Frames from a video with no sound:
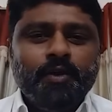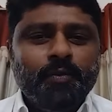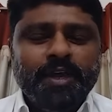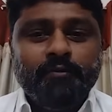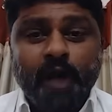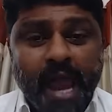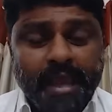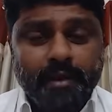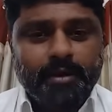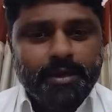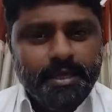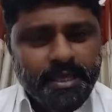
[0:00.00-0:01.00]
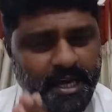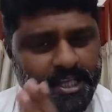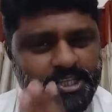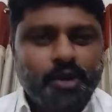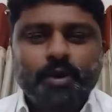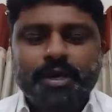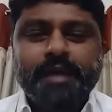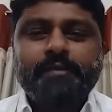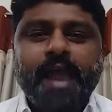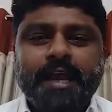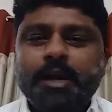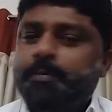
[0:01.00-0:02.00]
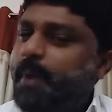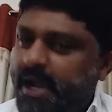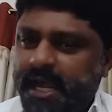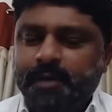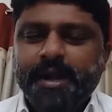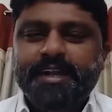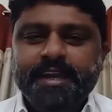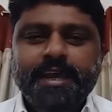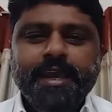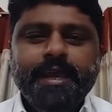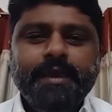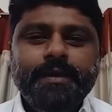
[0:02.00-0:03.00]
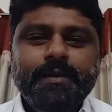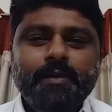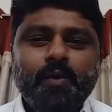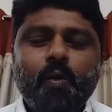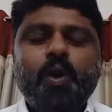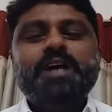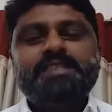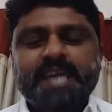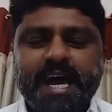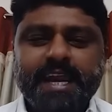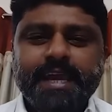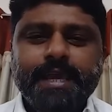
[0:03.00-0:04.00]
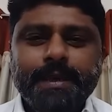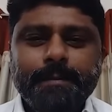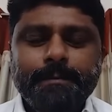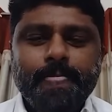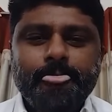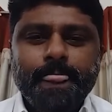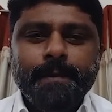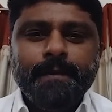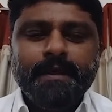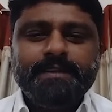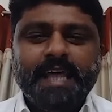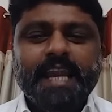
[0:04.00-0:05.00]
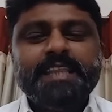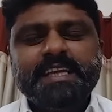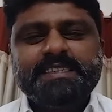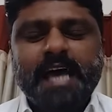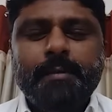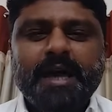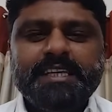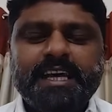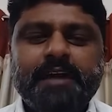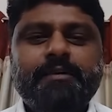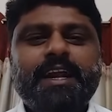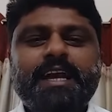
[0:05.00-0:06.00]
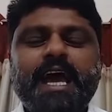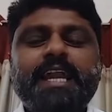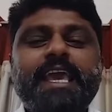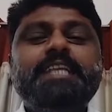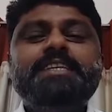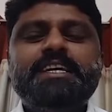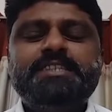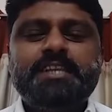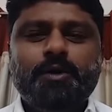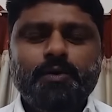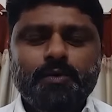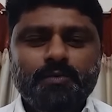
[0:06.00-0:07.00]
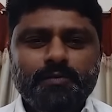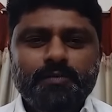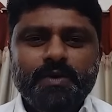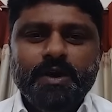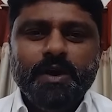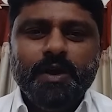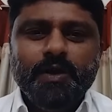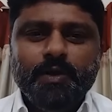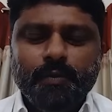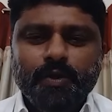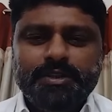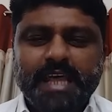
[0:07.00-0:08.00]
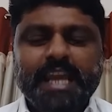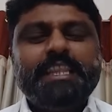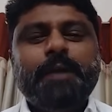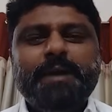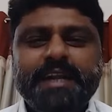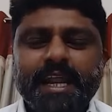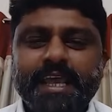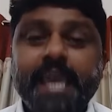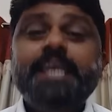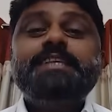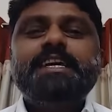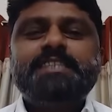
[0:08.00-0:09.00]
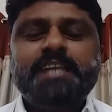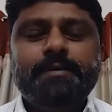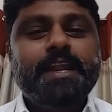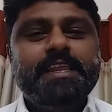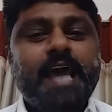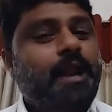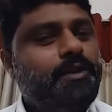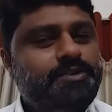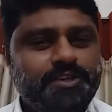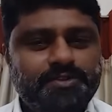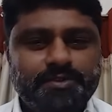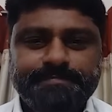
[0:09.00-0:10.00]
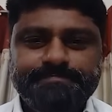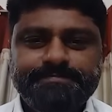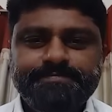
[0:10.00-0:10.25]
నువ్వు ఈ వా ఈ రెచ్చగొట్టే వ్యాఖ్యలు పక్కన పెట్టి ఒకసారి దళిత సామాజిక వర్గానికి ఏం చేసినావు నువ్వు దళిత బిడ్డలకు ఏం చేసినావు అనేది ఆలోచించు